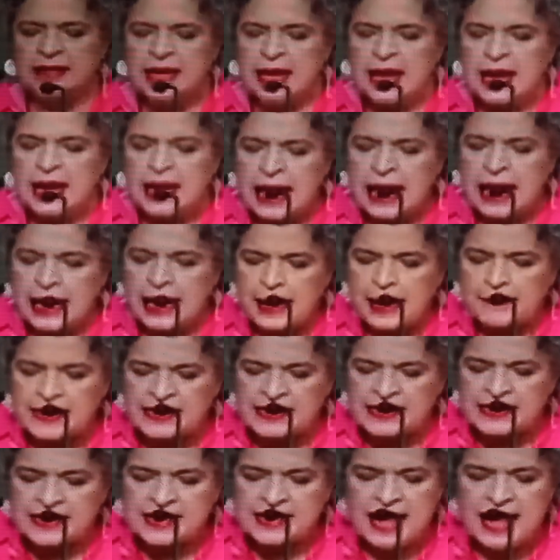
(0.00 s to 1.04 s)
tiempo.
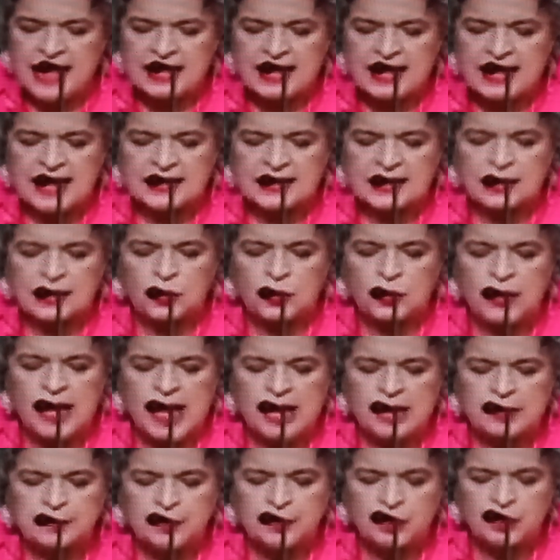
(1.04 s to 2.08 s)

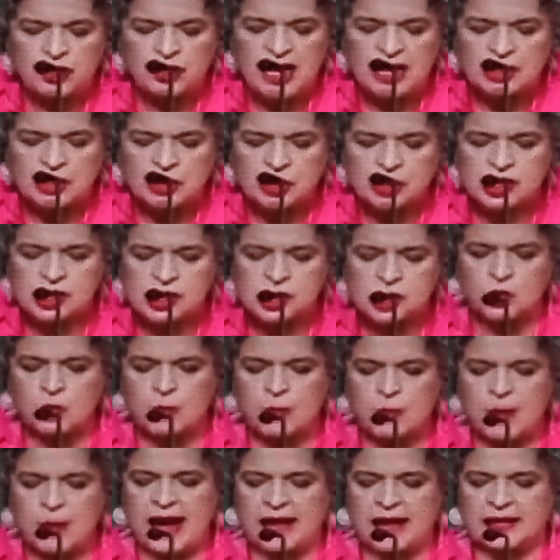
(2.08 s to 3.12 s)
Describió
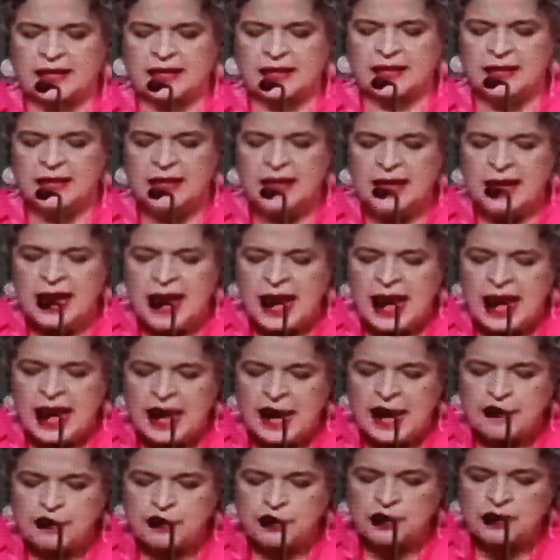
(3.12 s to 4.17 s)
el PRI de los últimos
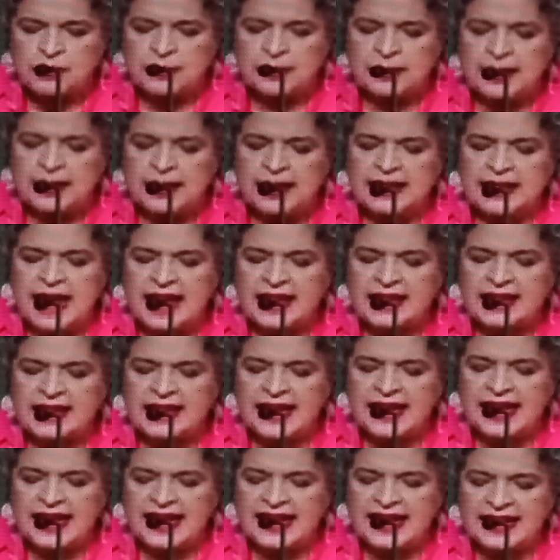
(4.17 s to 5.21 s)
días,
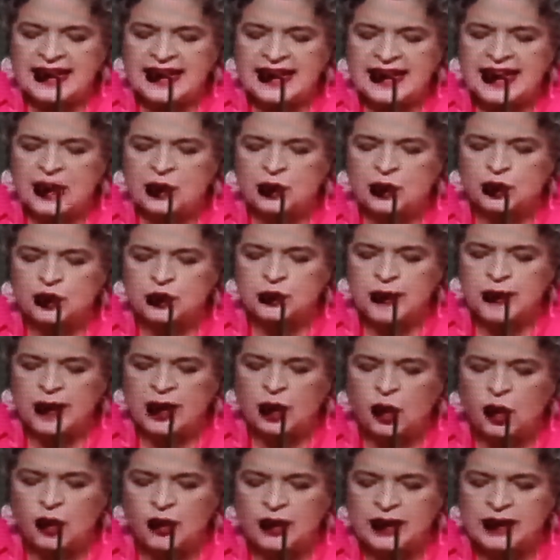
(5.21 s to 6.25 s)
creyendo que el
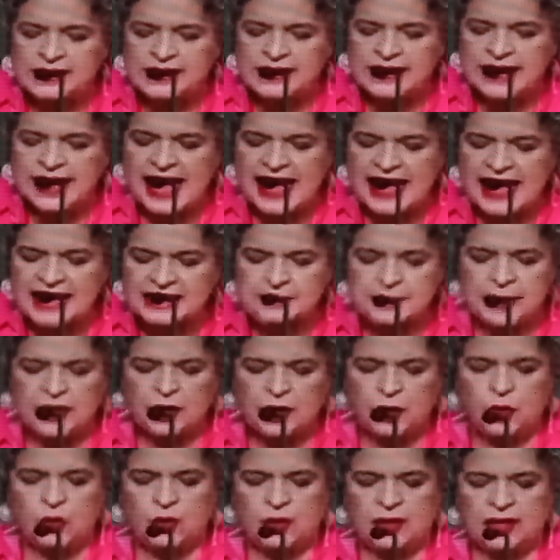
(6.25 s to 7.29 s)
reloj va al revés.
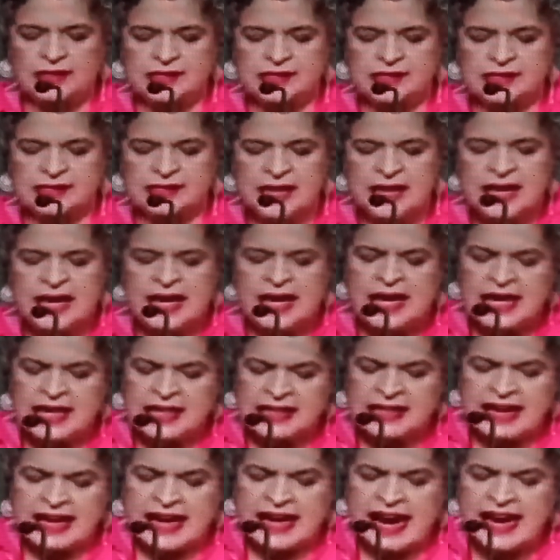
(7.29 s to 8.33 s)
No han
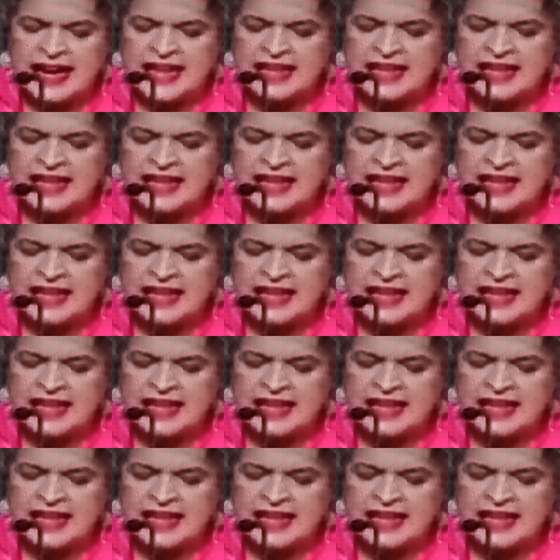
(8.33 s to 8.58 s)
entendido